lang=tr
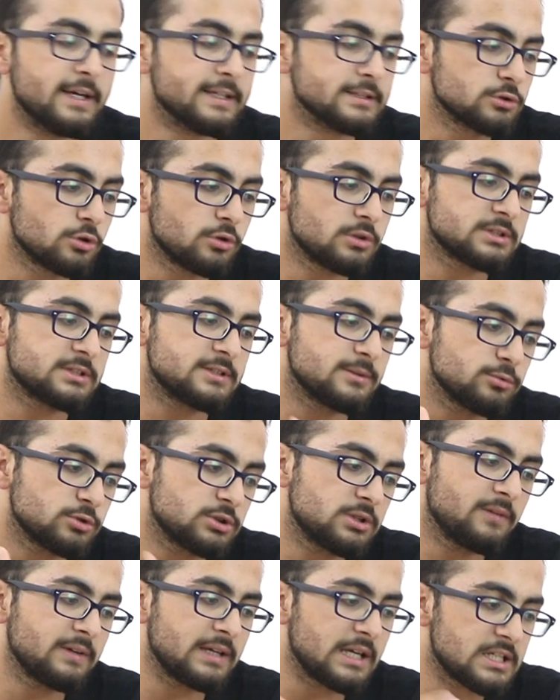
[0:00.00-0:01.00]
Sonrasında bu
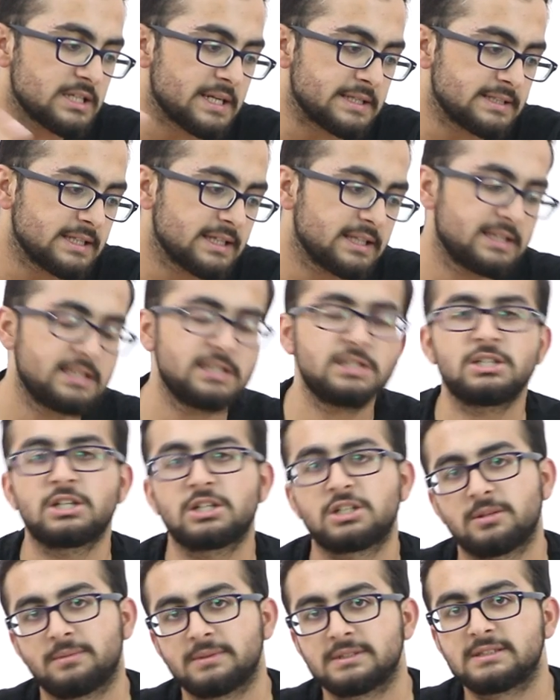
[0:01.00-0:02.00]
sınavı geçersek ikinci
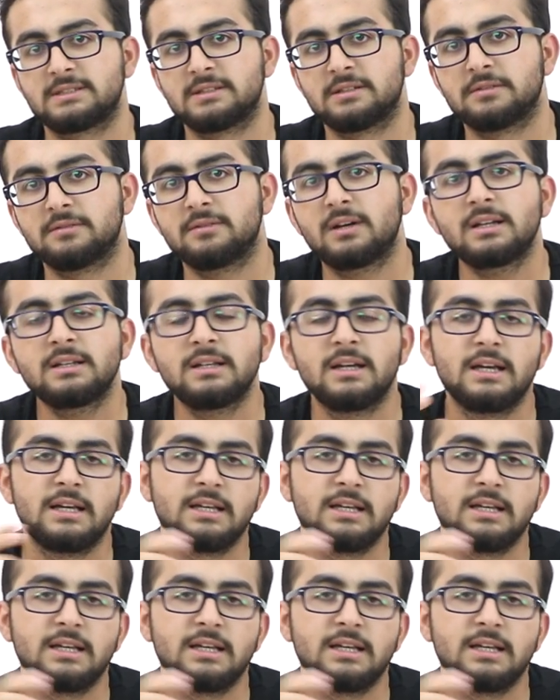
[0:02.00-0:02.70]
aşama sınavı var.